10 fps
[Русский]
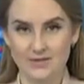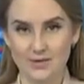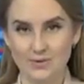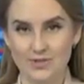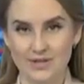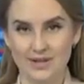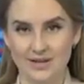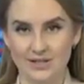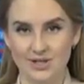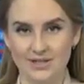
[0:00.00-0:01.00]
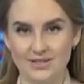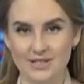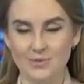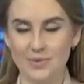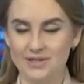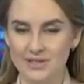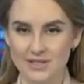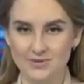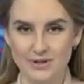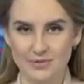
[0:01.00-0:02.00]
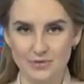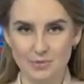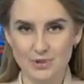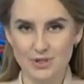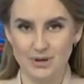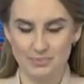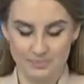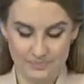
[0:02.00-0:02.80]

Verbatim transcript: в студии Дарья Шадрина. Смотрите в этом выпуске.